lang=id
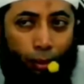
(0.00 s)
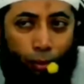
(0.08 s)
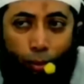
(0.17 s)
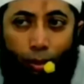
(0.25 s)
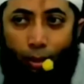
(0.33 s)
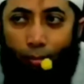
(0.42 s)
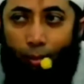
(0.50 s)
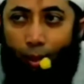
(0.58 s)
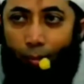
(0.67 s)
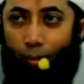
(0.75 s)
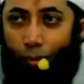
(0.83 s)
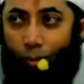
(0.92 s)
Dan juga sabda
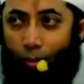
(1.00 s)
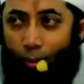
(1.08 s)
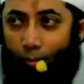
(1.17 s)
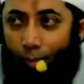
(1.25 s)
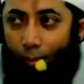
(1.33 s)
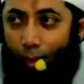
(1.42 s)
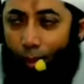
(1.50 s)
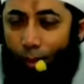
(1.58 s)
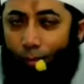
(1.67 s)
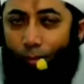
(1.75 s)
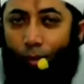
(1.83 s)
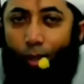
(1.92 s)
Nabi SAW dalam
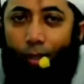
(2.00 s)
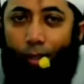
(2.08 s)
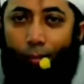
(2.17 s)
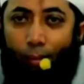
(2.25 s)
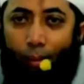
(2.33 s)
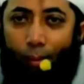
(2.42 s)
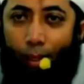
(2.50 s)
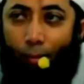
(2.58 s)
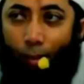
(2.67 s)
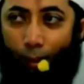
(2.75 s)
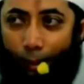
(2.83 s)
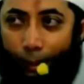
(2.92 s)
hadis Bukhari kepada para
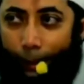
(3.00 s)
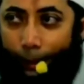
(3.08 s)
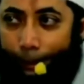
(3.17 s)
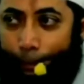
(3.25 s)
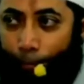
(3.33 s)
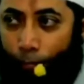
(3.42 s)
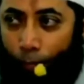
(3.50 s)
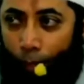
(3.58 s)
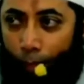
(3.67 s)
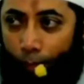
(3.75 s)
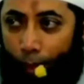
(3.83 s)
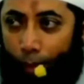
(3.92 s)
wanita.
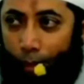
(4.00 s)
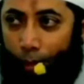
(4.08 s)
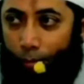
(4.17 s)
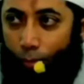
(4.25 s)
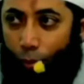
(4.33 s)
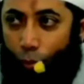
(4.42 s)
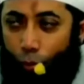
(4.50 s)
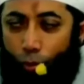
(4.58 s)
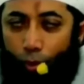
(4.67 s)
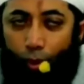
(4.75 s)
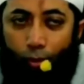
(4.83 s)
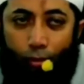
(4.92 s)
Pada saat
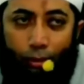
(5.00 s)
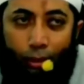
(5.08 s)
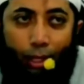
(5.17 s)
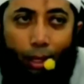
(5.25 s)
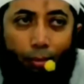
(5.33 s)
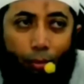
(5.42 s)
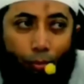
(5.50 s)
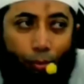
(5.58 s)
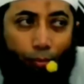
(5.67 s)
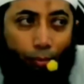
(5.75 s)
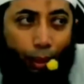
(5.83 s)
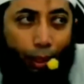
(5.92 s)
mengkhususkan ceramah
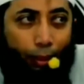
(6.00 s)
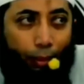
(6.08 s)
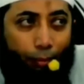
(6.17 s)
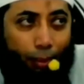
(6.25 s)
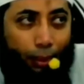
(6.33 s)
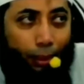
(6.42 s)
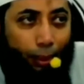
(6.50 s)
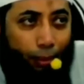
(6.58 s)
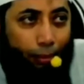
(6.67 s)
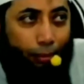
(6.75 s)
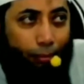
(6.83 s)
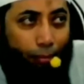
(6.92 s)
untuk mereka di
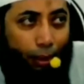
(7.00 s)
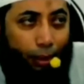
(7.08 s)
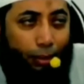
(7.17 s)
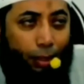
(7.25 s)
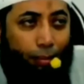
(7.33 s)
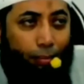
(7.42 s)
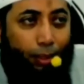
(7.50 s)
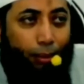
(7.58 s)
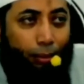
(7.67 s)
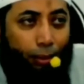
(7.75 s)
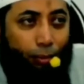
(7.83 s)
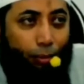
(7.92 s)
Madinah, para
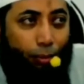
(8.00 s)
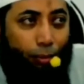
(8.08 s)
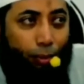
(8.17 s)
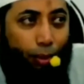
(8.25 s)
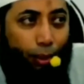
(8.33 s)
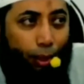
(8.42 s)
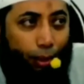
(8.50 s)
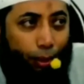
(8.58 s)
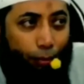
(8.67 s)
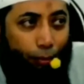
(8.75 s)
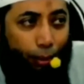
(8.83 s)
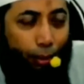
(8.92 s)
sahabiat ridwanullahi
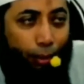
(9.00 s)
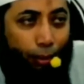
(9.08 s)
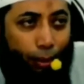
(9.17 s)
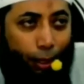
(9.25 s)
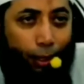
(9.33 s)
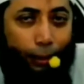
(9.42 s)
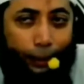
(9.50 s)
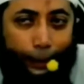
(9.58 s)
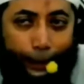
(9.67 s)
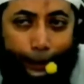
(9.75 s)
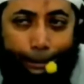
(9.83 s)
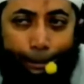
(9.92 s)
alaihunna,
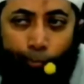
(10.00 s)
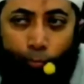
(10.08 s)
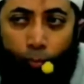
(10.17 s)
alaihinna,